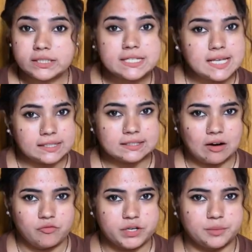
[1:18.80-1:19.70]
ही ज़्यादा
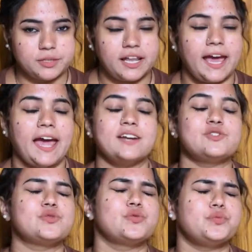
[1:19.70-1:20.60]
कंफर्टेबल है एंड
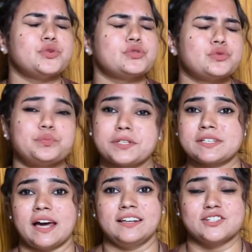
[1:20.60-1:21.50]
सुपर सुपर
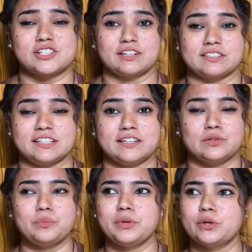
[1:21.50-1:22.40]
स्टाइलिश लगती है यू you
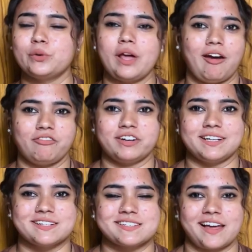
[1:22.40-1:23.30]
नो know, बिल्कुल
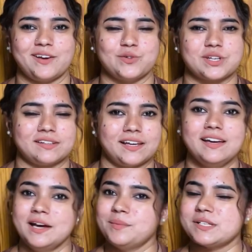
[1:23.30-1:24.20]
एफर्टलेस स्टाइल हो जाता है
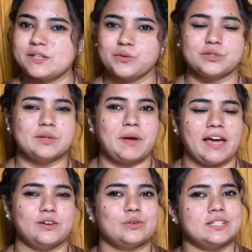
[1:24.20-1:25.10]
बस ये कुर्ती
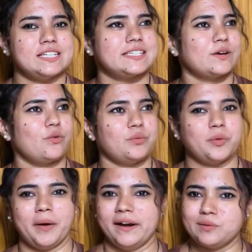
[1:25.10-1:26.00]
पहन लो नीचे कोई भी
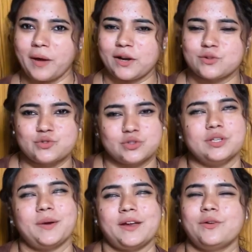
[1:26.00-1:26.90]
पैंट पहन लो
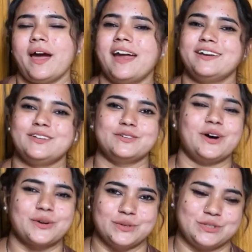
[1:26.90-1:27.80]
जुत्ती पहनो एंड यू
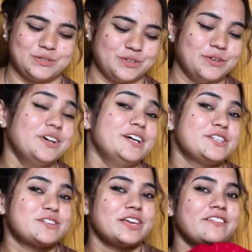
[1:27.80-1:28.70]
आर गुड टू गो
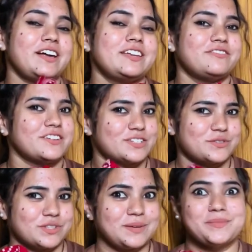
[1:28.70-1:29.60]
सो ये वाली फर्स्ट
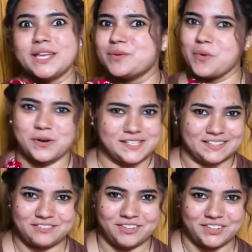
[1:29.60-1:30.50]
कुर्ती मेरी बहुत
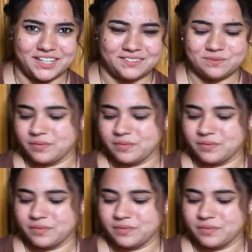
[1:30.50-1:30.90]
ज़्यादा फेवरेट है